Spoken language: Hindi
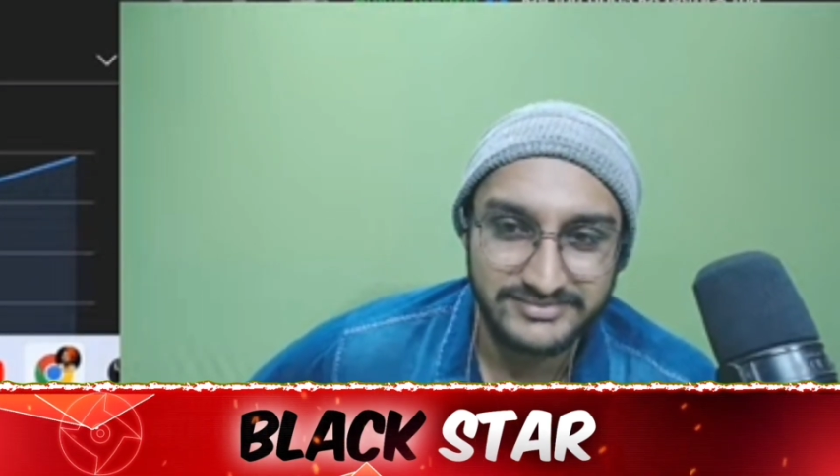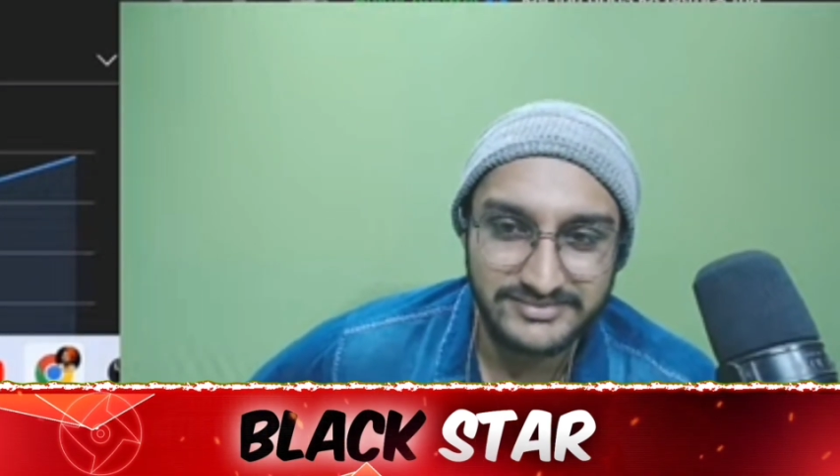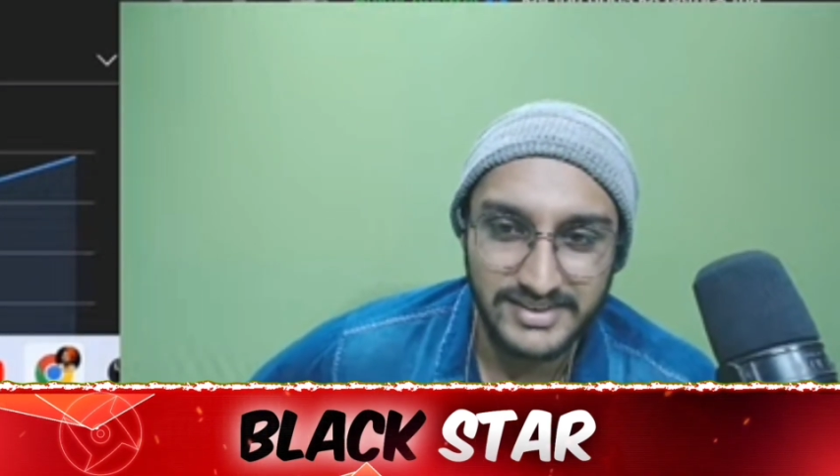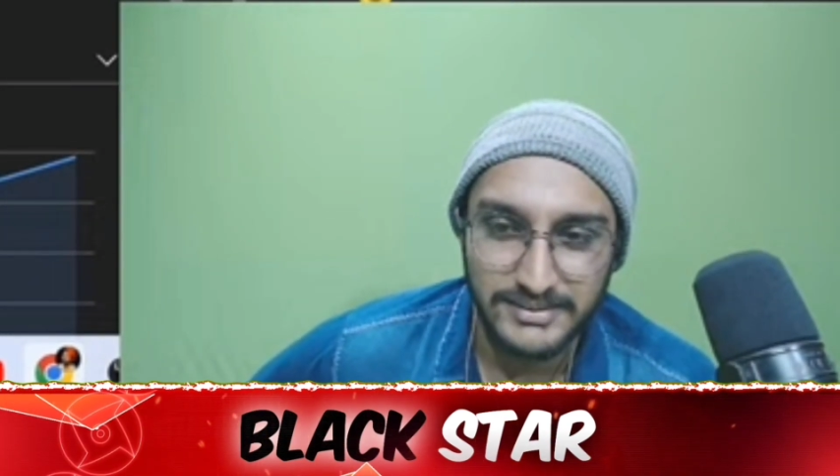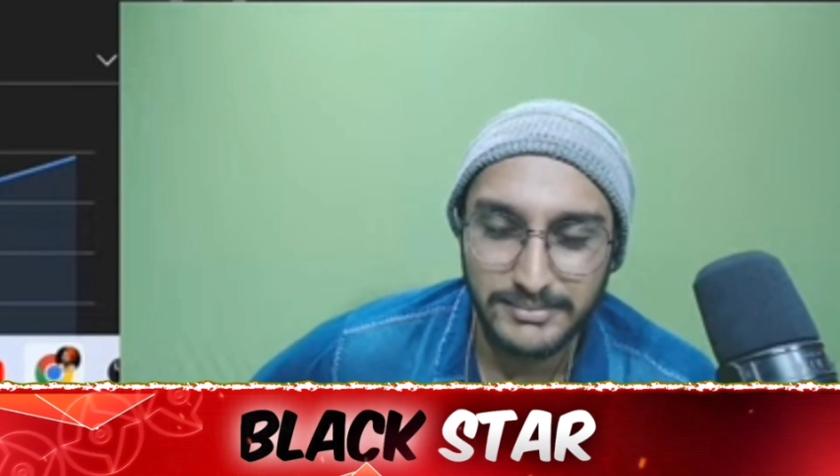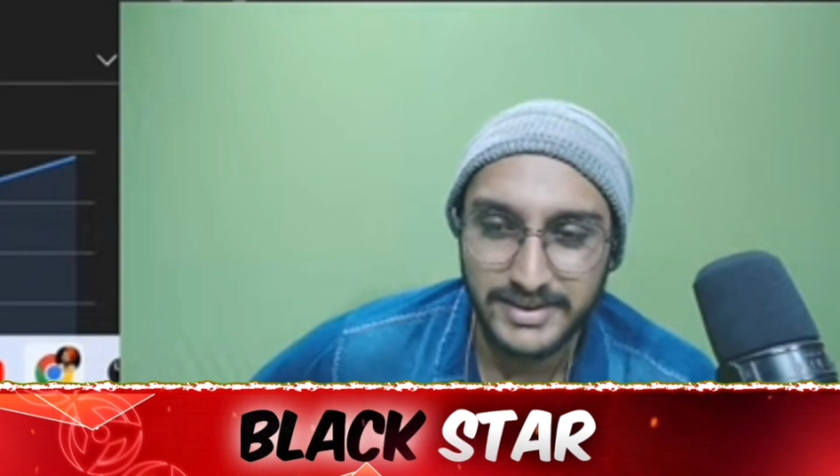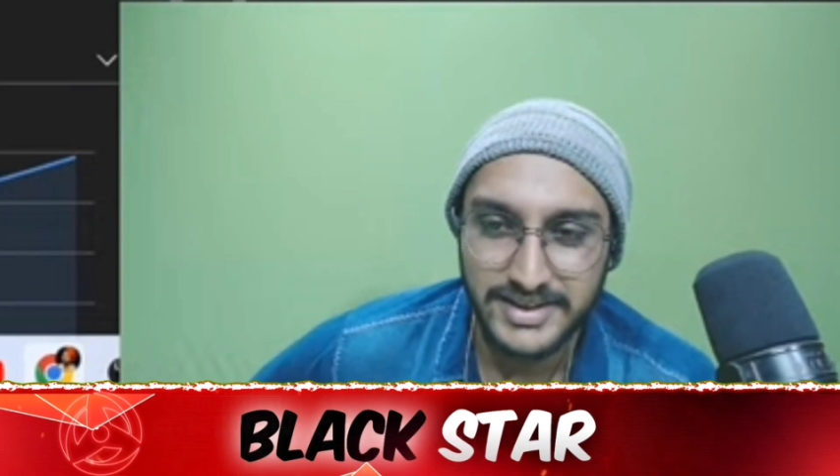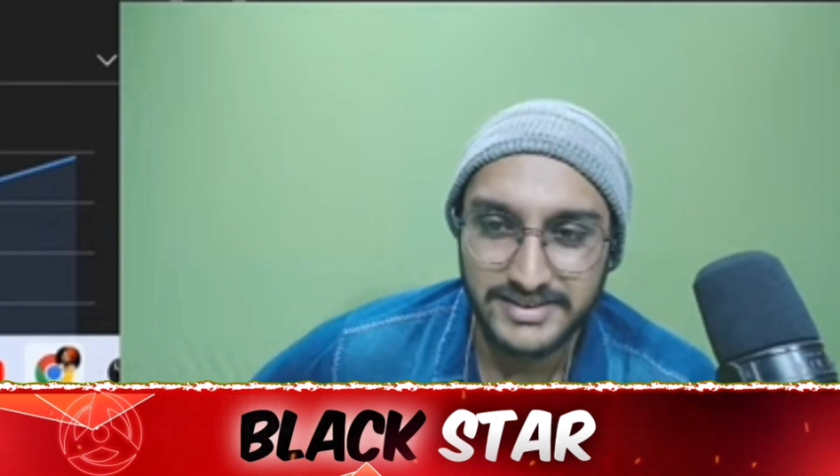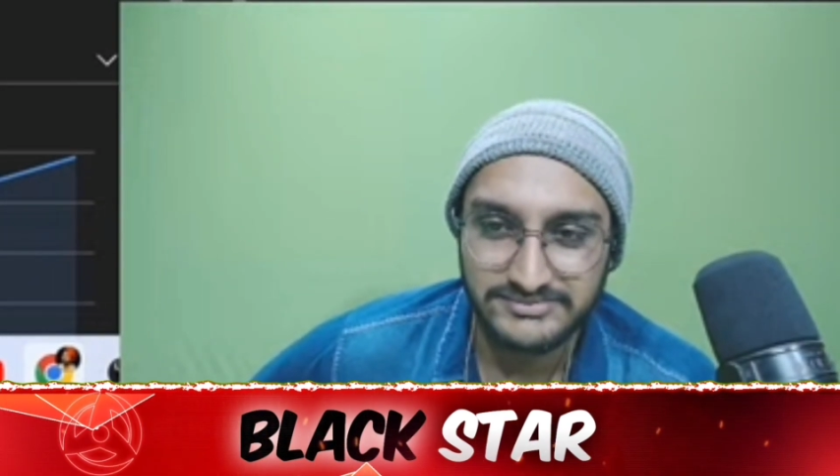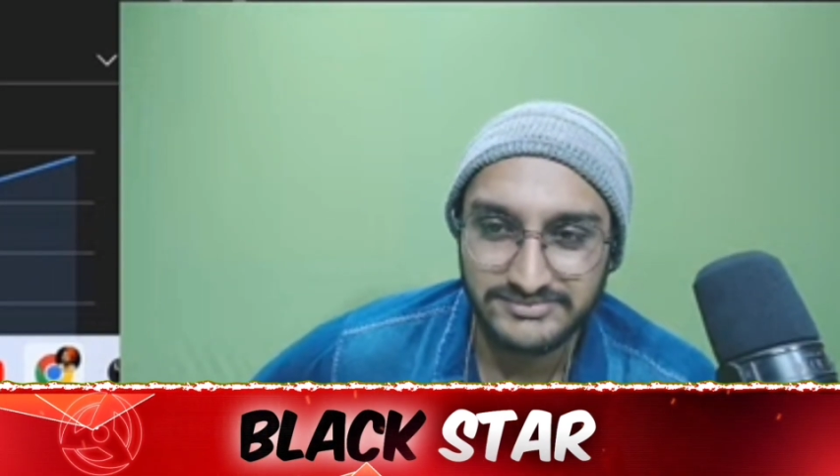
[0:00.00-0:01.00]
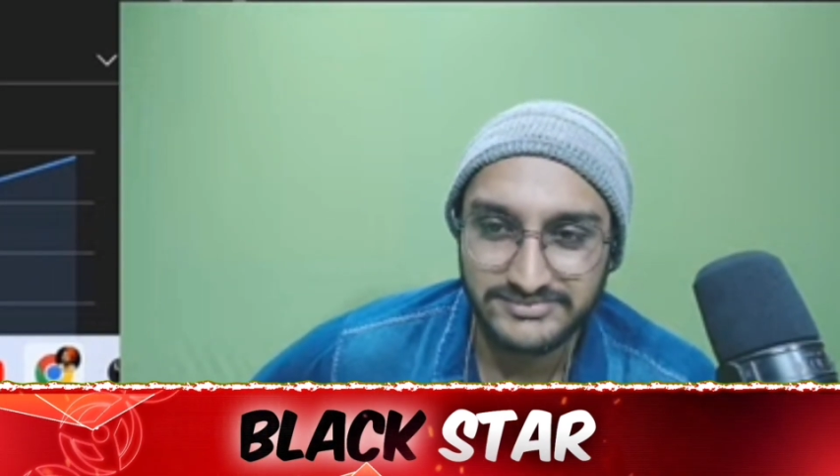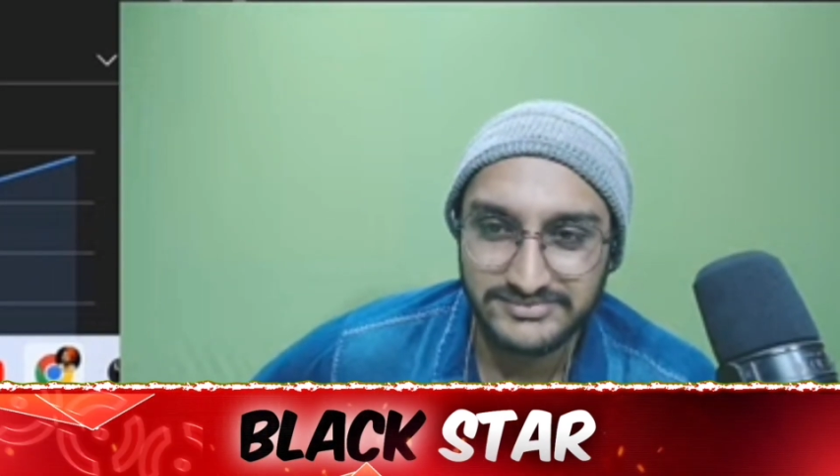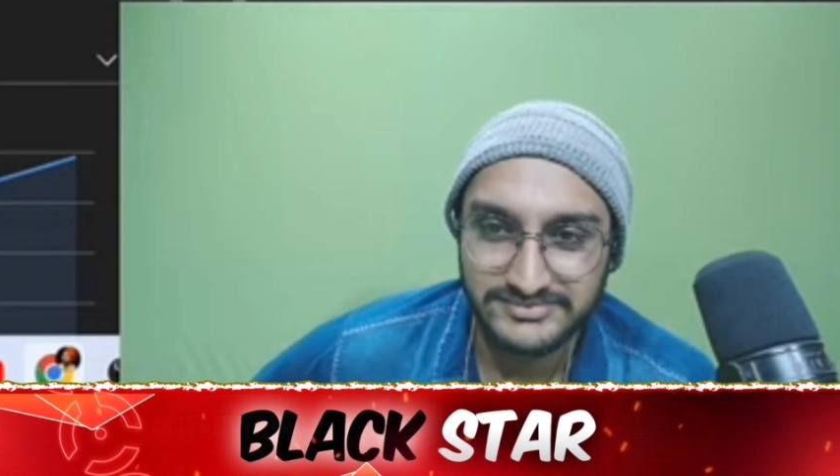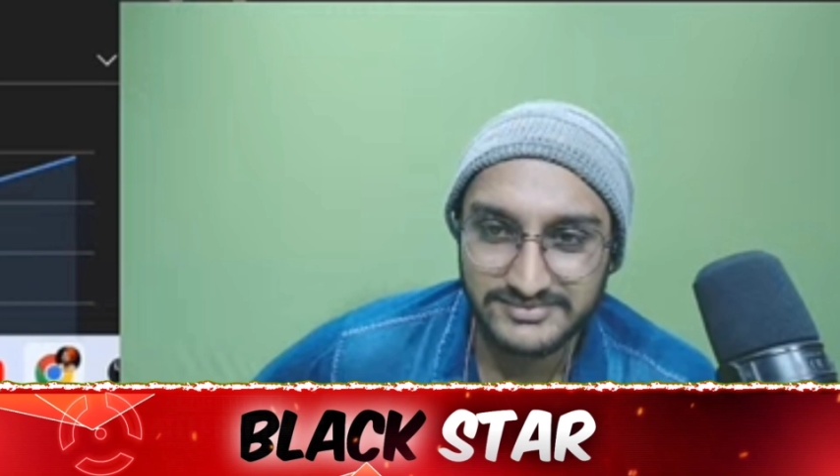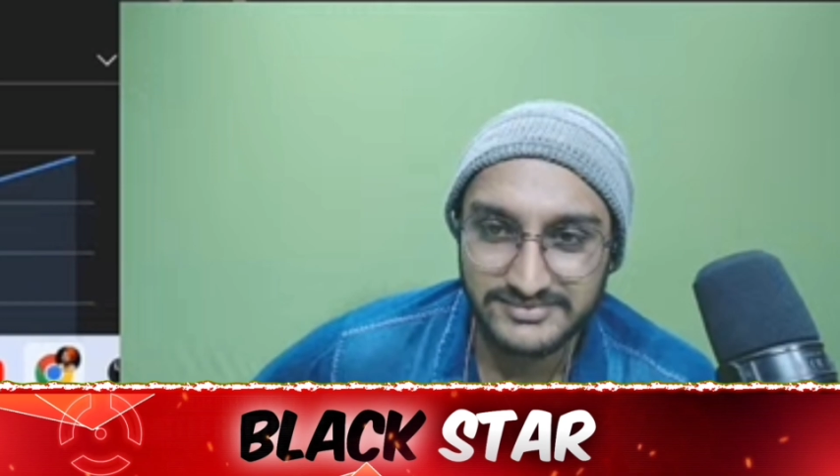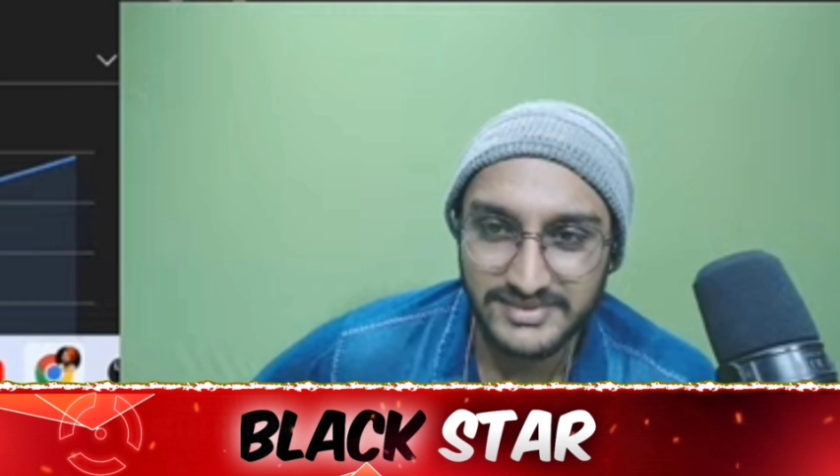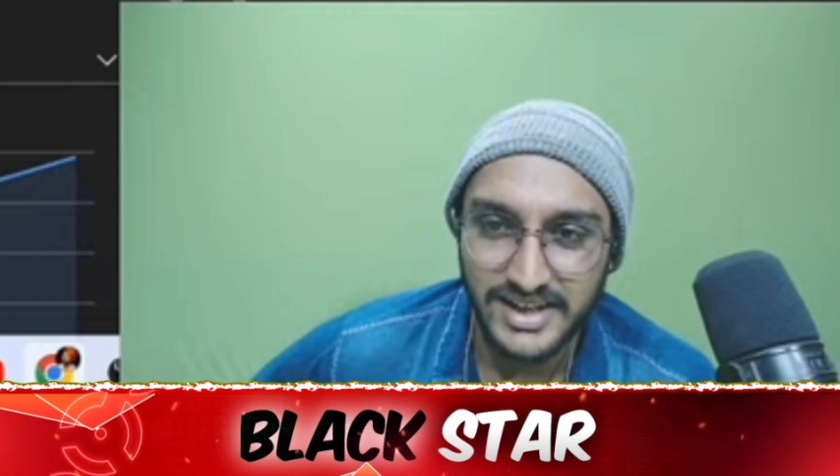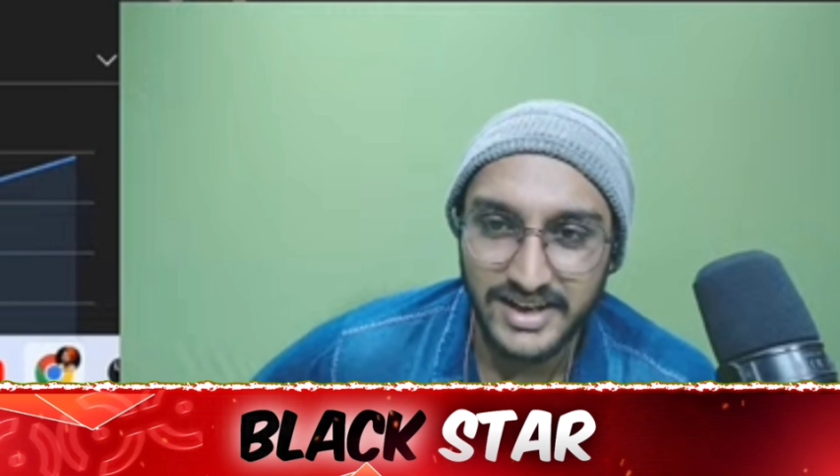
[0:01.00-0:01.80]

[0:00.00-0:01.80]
अब मैं ना